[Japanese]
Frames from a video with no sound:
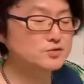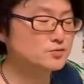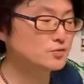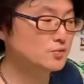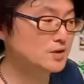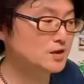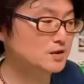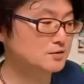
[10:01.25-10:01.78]
うの
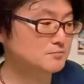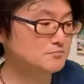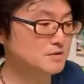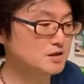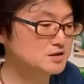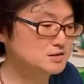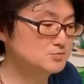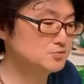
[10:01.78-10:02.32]
は、
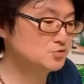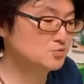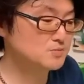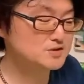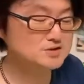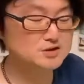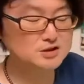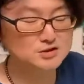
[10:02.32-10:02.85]
まあ、自分の場
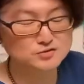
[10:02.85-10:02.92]
所あ